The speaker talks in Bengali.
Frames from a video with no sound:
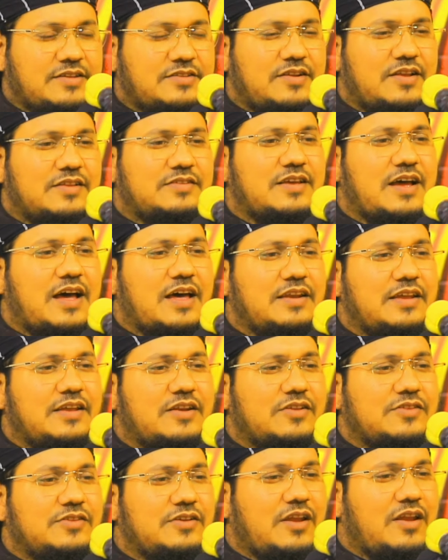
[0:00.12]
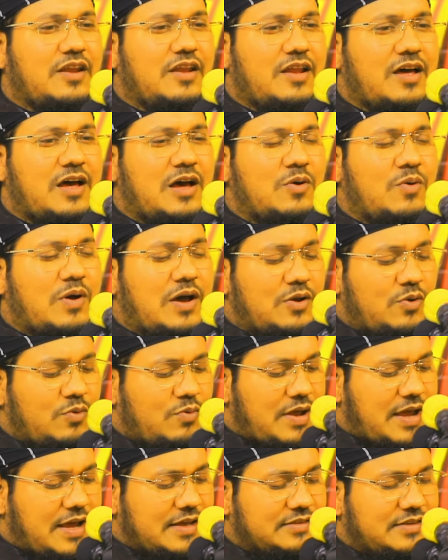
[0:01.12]
হজরত আলী রদিয়াল্লাহ
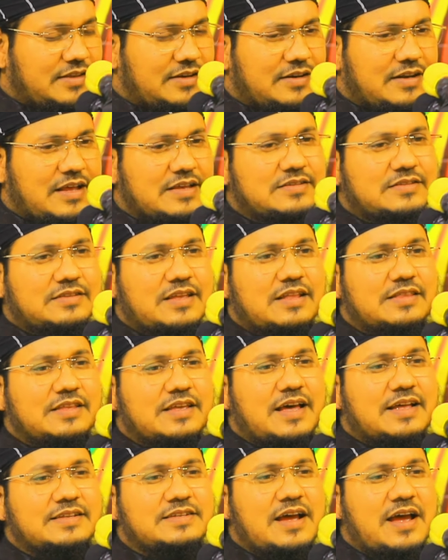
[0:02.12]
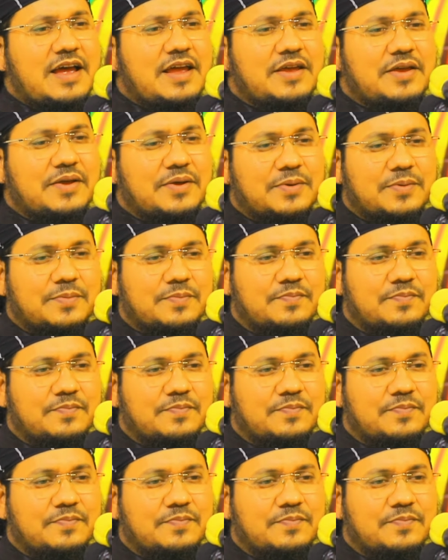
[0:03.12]
আনহু একদিন রাস্তা দিয়া যায়